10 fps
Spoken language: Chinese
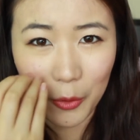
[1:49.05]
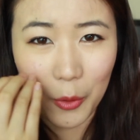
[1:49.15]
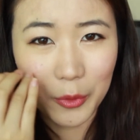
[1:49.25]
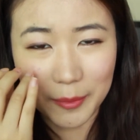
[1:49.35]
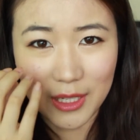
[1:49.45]

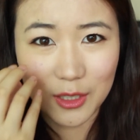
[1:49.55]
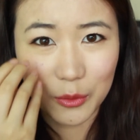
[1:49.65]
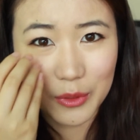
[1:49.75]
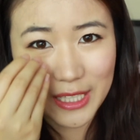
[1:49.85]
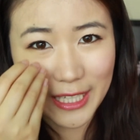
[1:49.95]
孔里面的脏
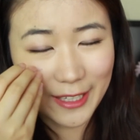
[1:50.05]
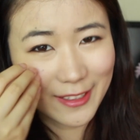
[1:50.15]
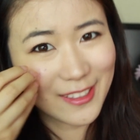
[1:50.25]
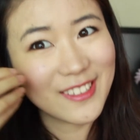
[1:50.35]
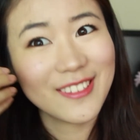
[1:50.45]
东西
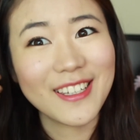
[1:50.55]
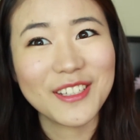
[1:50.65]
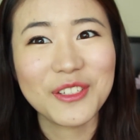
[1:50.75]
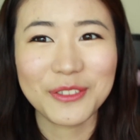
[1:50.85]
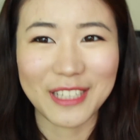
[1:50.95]
给
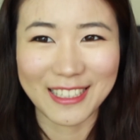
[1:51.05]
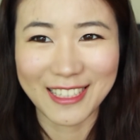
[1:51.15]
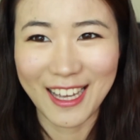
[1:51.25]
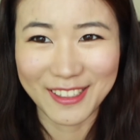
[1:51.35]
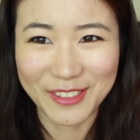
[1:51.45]
粘出来的
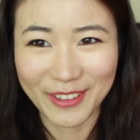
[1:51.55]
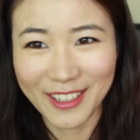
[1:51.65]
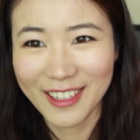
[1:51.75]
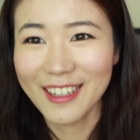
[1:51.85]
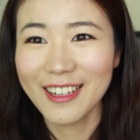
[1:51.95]
感觉。